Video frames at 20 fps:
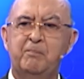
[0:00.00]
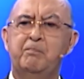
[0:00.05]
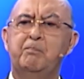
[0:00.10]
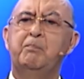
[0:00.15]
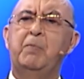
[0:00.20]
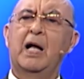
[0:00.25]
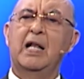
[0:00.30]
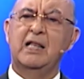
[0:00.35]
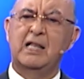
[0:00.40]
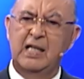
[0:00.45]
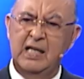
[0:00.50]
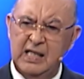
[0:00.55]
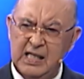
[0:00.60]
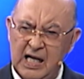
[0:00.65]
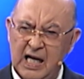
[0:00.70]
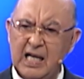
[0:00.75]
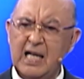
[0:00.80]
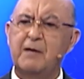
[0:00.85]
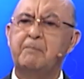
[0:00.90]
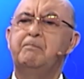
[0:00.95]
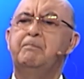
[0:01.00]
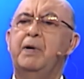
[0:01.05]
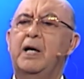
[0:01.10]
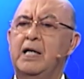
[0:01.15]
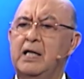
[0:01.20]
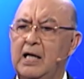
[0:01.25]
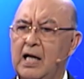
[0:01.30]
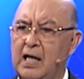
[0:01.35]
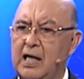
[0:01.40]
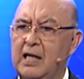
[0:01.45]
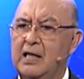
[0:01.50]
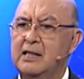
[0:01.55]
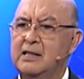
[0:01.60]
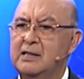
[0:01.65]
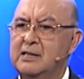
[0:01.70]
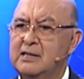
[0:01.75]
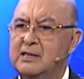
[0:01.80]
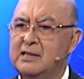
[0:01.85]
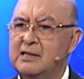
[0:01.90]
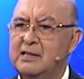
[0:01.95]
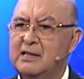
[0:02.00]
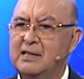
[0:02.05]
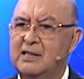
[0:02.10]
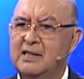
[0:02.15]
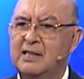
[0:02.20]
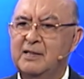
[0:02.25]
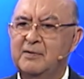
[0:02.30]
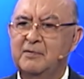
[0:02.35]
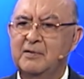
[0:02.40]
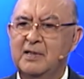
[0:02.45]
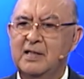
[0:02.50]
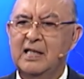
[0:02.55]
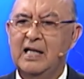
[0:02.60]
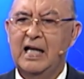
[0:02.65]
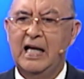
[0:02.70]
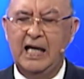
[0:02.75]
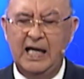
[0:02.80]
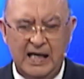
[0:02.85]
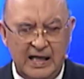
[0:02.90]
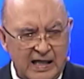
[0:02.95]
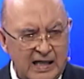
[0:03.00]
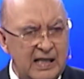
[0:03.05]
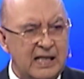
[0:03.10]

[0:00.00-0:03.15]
valdría la pena creer